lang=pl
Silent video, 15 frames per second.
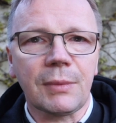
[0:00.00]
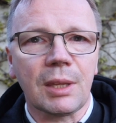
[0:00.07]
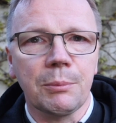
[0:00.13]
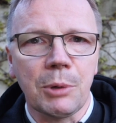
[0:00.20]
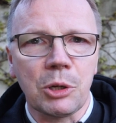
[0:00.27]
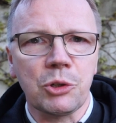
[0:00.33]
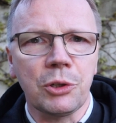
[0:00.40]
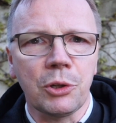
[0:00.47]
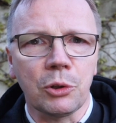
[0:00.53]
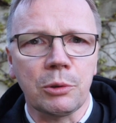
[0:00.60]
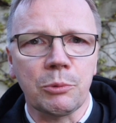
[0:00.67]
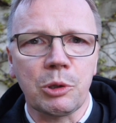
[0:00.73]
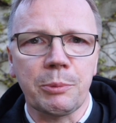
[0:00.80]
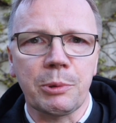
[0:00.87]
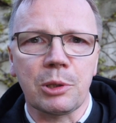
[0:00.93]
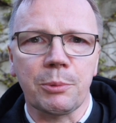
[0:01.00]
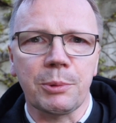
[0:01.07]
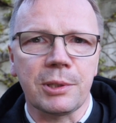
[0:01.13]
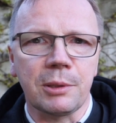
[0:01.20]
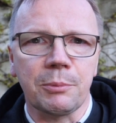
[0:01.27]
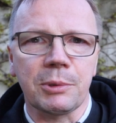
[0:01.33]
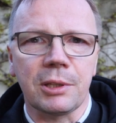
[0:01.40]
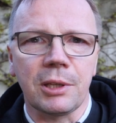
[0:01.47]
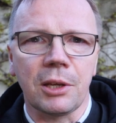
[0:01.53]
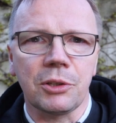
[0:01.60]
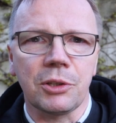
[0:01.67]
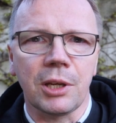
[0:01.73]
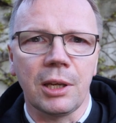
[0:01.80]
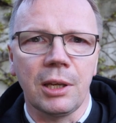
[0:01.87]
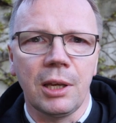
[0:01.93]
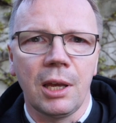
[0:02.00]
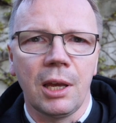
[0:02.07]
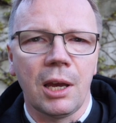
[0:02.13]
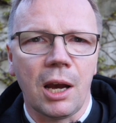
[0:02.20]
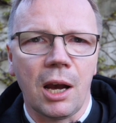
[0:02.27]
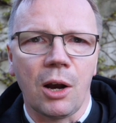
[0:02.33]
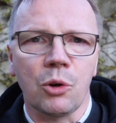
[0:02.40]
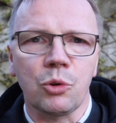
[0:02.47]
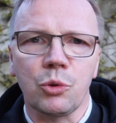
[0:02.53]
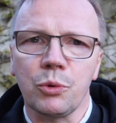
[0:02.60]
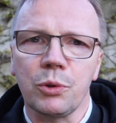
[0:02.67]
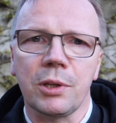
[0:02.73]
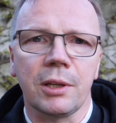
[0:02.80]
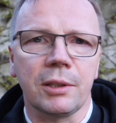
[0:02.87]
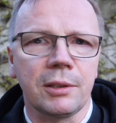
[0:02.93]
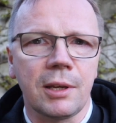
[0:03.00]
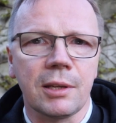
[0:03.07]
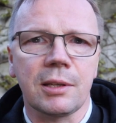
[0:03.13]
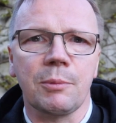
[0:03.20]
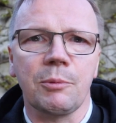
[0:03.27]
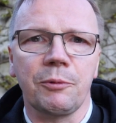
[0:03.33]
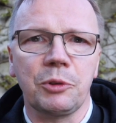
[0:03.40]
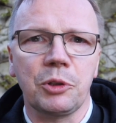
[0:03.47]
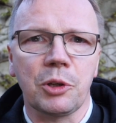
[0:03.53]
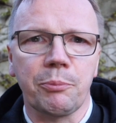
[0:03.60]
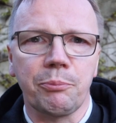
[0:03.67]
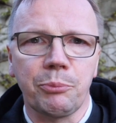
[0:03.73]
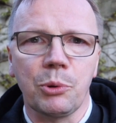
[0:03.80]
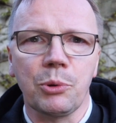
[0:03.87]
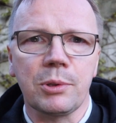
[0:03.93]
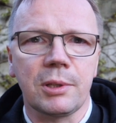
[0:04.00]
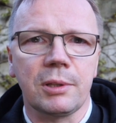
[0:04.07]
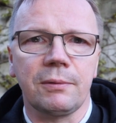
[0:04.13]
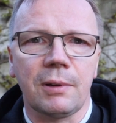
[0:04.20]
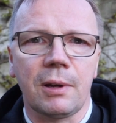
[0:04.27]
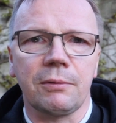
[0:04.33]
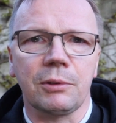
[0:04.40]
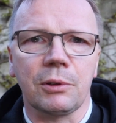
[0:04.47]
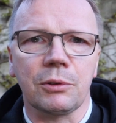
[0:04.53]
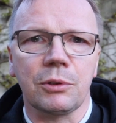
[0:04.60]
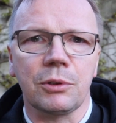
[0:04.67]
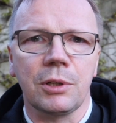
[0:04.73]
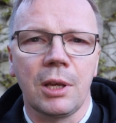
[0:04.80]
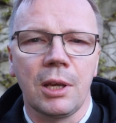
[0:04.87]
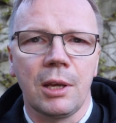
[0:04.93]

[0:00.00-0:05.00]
marzyli o tym, żeby zrobić z nim zdjęcie, a on czuł się niesamowicie pusty wewnątrz.